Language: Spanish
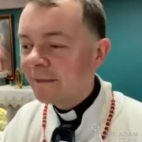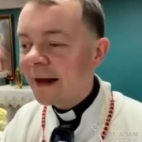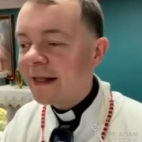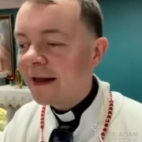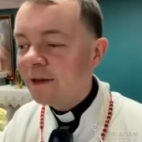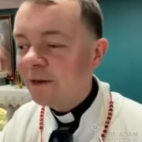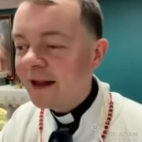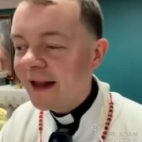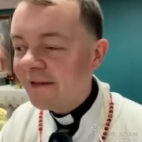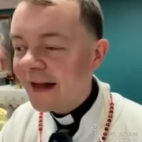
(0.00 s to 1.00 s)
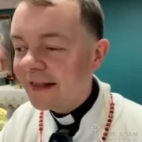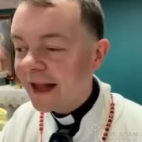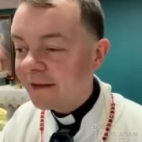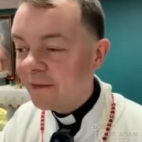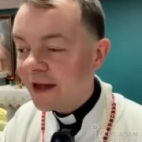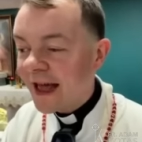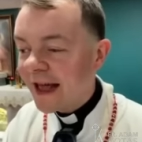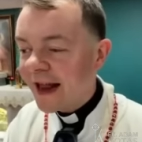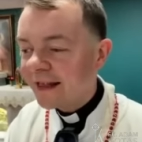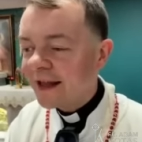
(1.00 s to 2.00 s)
Padre, ¿tú levantas
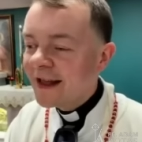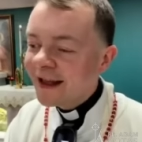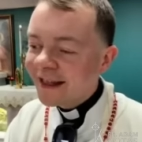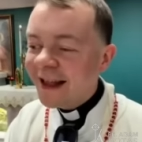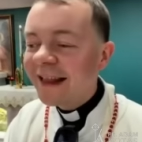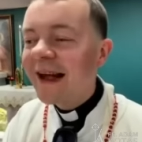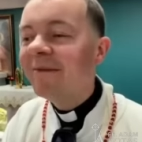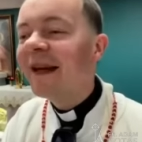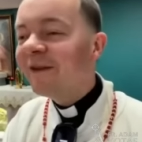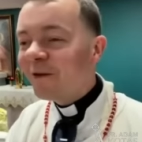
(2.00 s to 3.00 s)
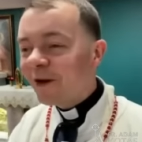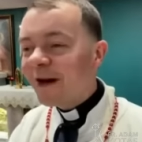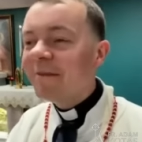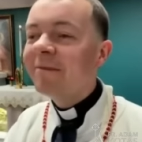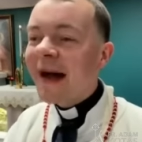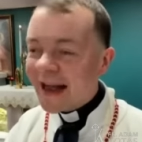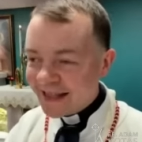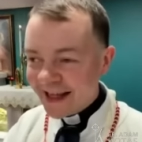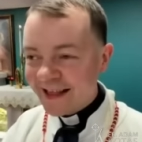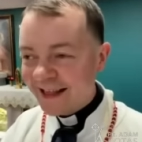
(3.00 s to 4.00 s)
molleras? Sí, también curo
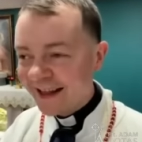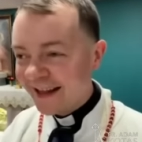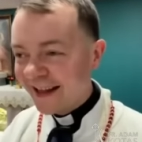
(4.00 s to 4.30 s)
empaches.